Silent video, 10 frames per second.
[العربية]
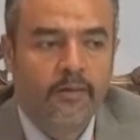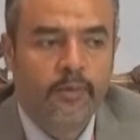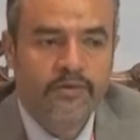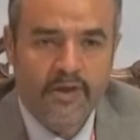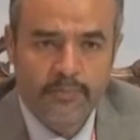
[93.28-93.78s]

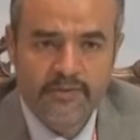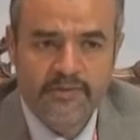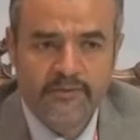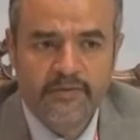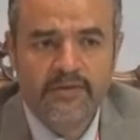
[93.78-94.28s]
بوست
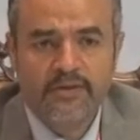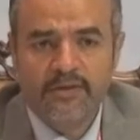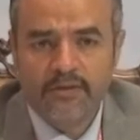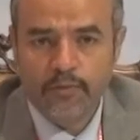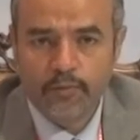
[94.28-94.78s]

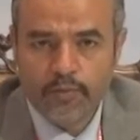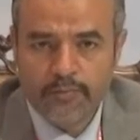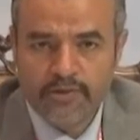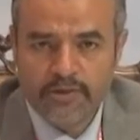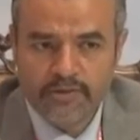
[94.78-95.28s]
اوبراتيفلي الامور
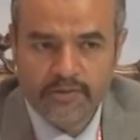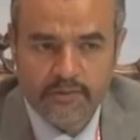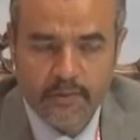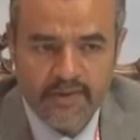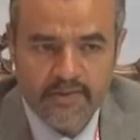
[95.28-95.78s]
مشيت
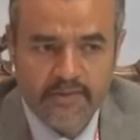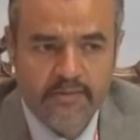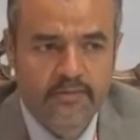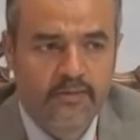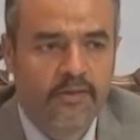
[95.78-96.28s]

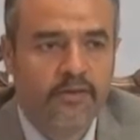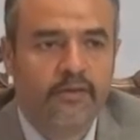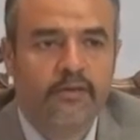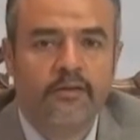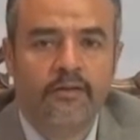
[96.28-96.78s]
كويس
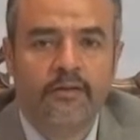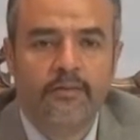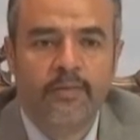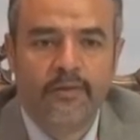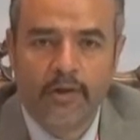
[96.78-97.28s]

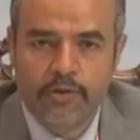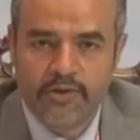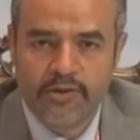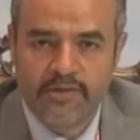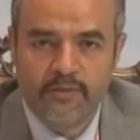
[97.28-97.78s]

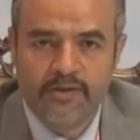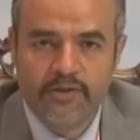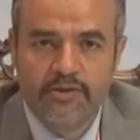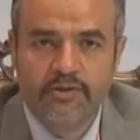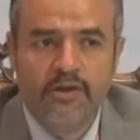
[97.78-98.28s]
الباثولوجيكال
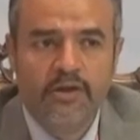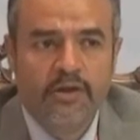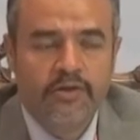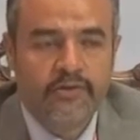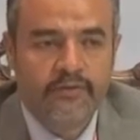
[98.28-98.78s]
اكزامينيشن
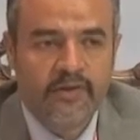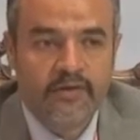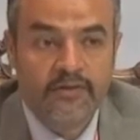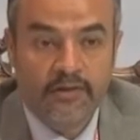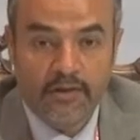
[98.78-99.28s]

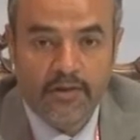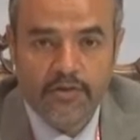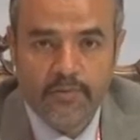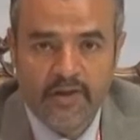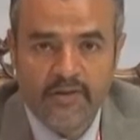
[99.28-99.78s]
ريفيلد ا
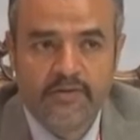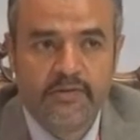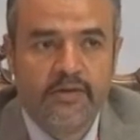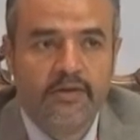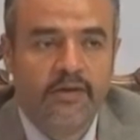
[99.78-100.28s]
لارج ماس
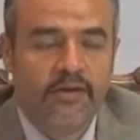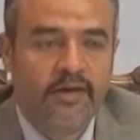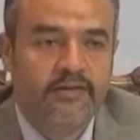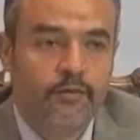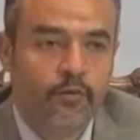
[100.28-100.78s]

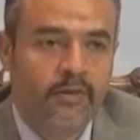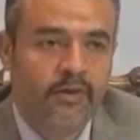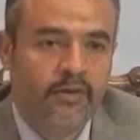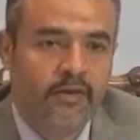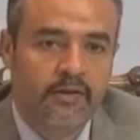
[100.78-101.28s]
الادينوما